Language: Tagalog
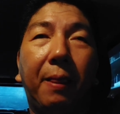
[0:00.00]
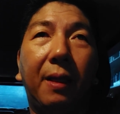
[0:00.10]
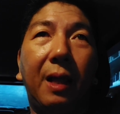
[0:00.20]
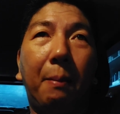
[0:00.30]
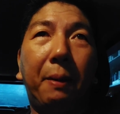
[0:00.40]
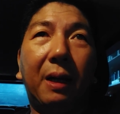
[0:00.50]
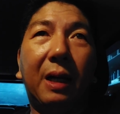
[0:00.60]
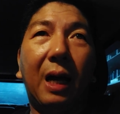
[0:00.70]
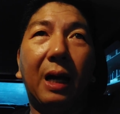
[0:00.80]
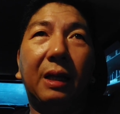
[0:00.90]
Na
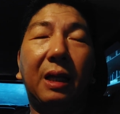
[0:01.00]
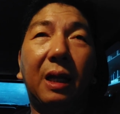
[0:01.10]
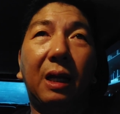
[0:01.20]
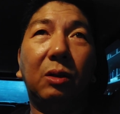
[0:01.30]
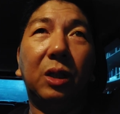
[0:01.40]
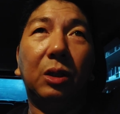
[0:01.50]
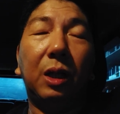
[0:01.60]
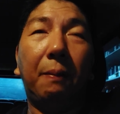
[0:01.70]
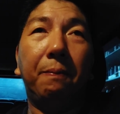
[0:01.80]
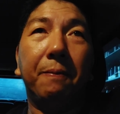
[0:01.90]
pagka dinala nyo sa
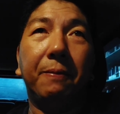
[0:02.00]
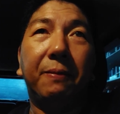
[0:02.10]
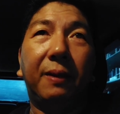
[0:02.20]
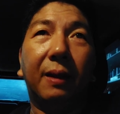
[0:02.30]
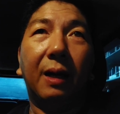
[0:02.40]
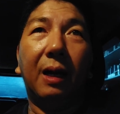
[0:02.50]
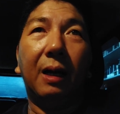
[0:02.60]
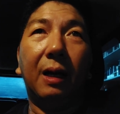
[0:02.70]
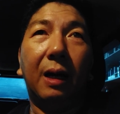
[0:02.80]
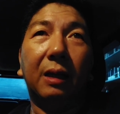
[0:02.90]
shop
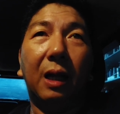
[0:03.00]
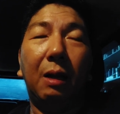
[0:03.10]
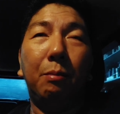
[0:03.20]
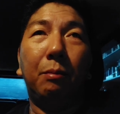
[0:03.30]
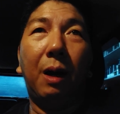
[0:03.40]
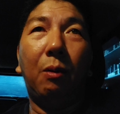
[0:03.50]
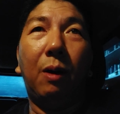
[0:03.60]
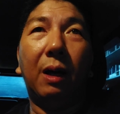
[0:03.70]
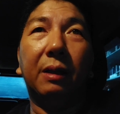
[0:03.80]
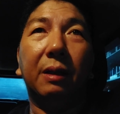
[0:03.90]
at halimbawa